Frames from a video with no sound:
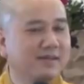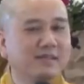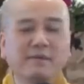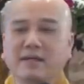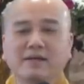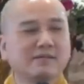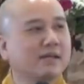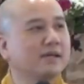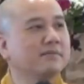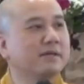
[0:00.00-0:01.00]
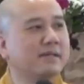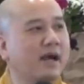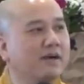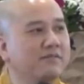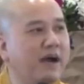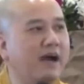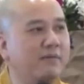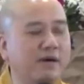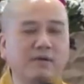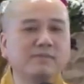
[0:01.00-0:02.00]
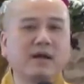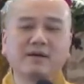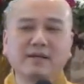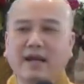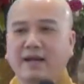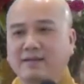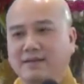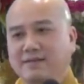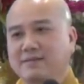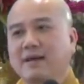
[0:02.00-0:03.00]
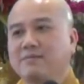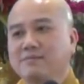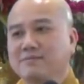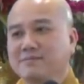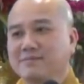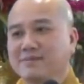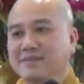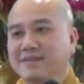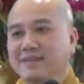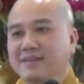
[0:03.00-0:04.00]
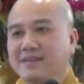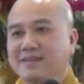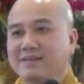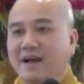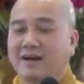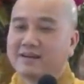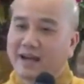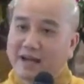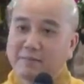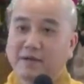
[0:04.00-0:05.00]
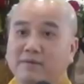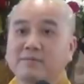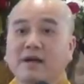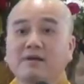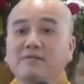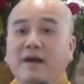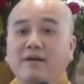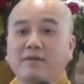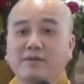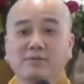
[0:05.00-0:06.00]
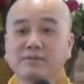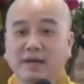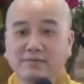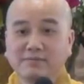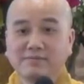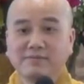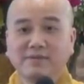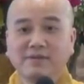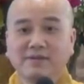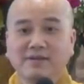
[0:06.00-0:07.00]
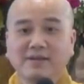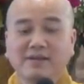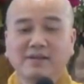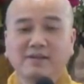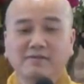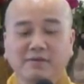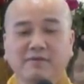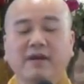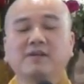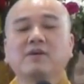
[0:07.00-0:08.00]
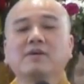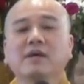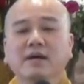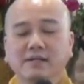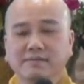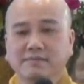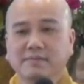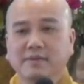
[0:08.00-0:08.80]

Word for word: nhưng mà thật sự mình thở vào mà không thở ra thì xong thở ra không thở vào là cũng xong vì vậy cho nên